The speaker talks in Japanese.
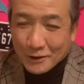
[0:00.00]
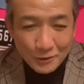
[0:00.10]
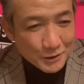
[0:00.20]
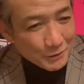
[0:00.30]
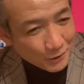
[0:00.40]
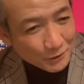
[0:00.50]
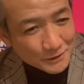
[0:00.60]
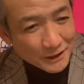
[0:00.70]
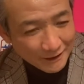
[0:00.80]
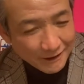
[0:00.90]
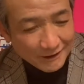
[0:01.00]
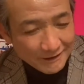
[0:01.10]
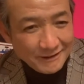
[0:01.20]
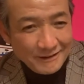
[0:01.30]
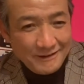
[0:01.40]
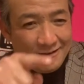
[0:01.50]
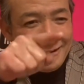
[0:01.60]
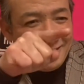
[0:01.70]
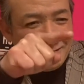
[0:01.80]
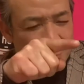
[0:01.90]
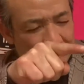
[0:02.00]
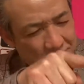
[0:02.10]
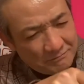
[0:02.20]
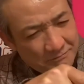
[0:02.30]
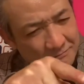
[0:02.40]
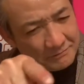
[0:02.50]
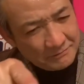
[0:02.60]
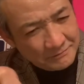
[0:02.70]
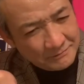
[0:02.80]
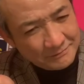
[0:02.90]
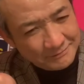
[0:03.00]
俺もこう見たら、うーん。